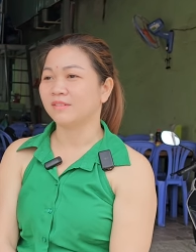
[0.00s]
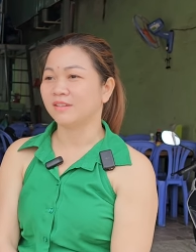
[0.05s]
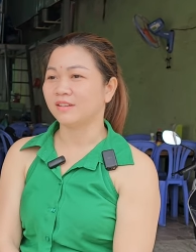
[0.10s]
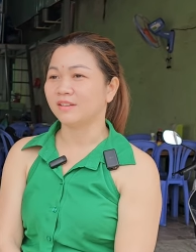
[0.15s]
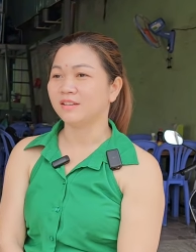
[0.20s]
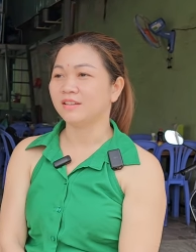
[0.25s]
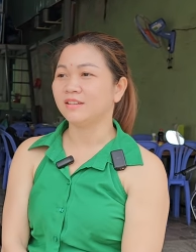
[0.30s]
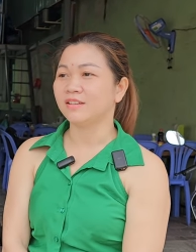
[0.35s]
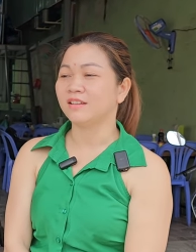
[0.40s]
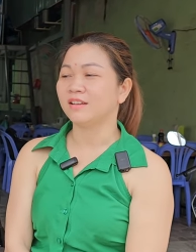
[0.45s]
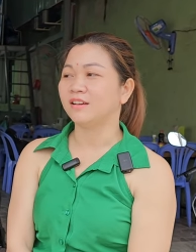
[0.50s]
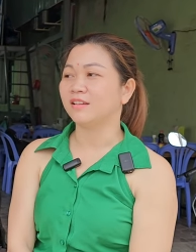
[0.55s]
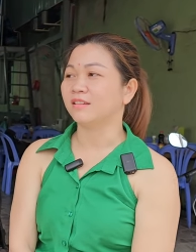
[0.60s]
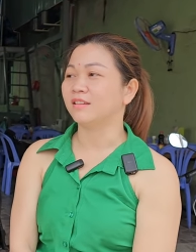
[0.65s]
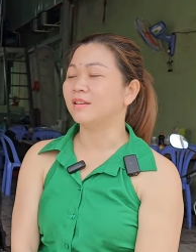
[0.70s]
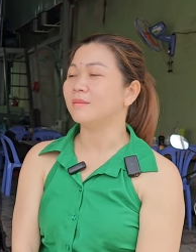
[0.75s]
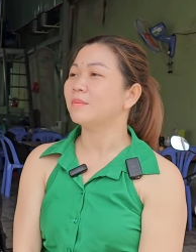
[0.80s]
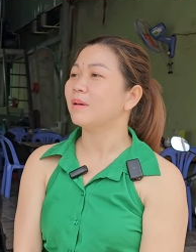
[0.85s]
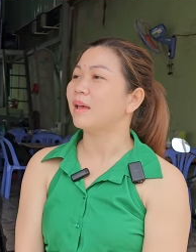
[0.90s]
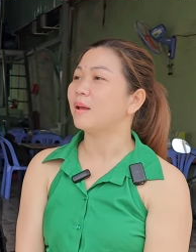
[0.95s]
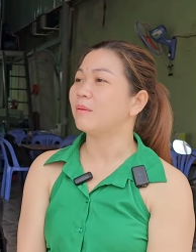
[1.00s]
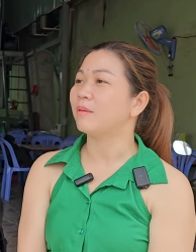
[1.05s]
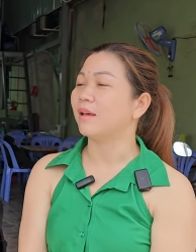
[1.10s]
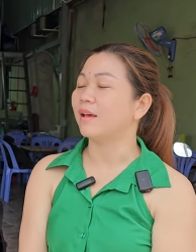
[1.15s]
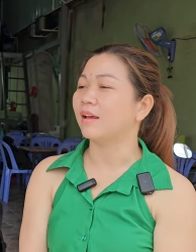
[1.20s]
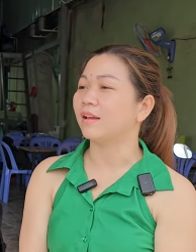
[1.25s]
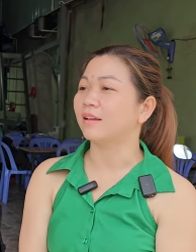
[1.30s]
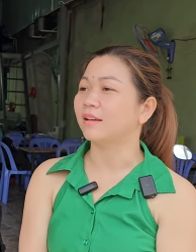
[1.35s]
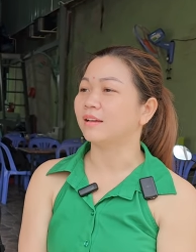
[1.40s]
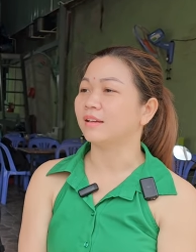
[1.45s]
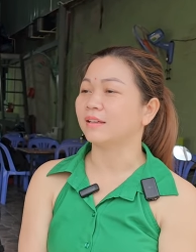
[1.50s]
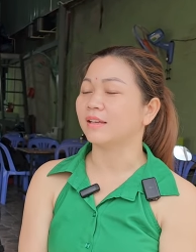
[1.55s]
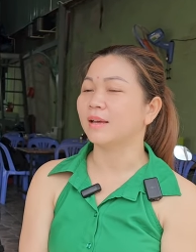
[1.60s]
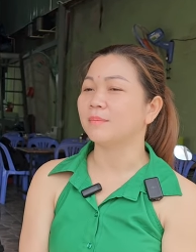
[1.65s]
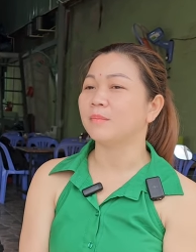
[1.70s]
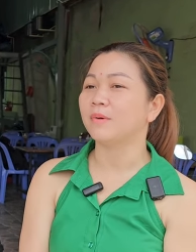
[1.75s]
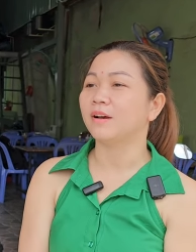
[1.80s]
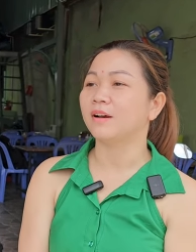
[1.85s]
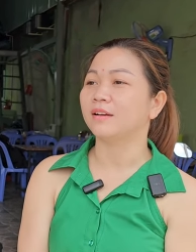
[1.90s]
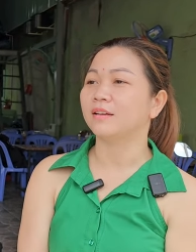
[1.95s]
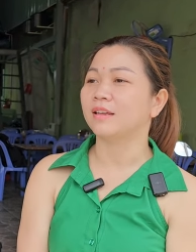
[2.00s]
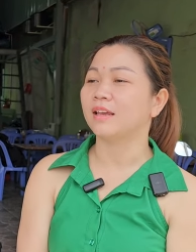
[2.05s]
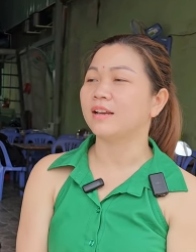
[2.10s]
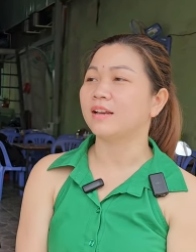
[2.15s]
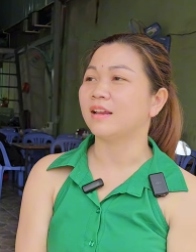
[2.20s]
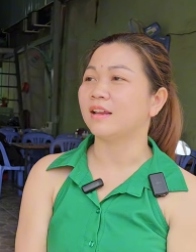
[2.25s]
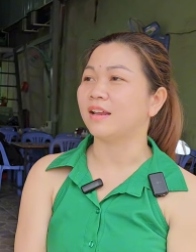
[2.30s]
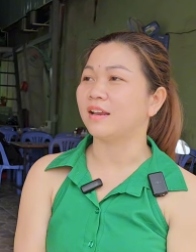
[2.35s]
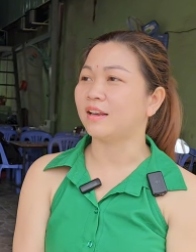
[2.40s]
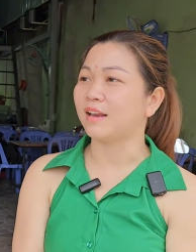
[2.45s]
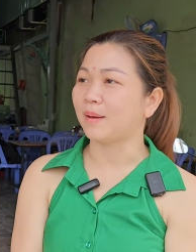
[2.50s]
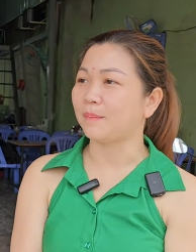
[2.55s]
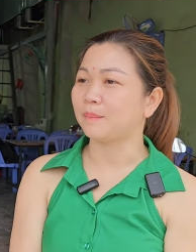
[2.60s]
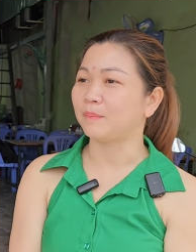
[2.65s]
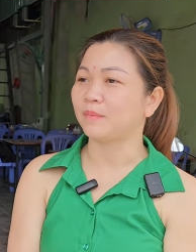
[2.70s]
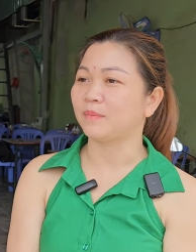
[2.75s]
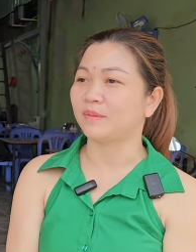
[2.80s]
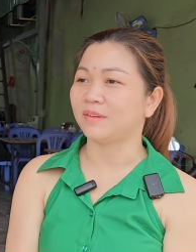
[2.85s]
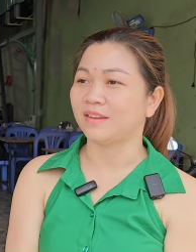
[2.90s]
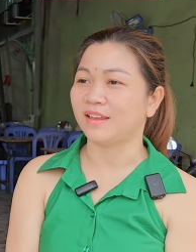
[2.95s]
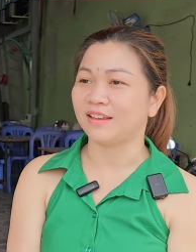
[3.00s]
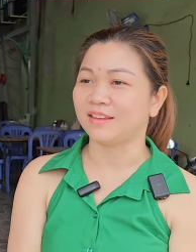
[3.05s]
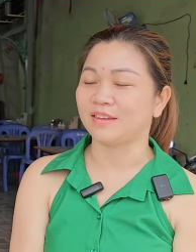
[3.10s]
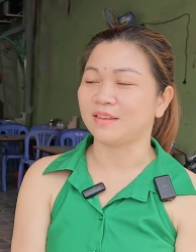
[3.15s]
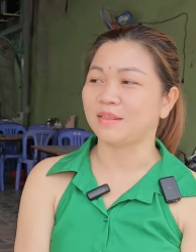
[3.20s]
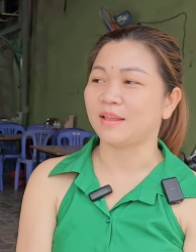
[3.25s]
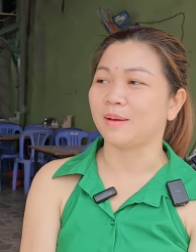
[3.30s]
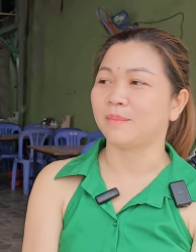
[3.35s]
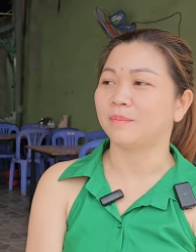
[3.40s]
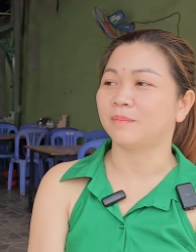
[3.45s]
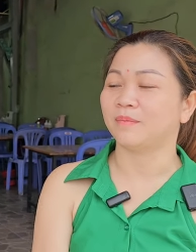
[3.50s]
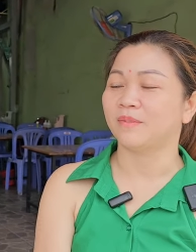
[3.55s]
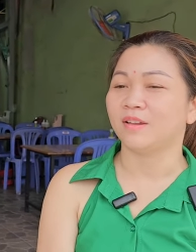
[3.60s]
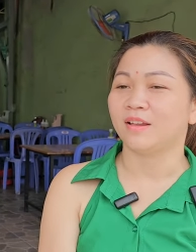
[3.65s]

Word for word: gửi lời tiếp theo là cảm ơn gia đình anh Năm và chị Năm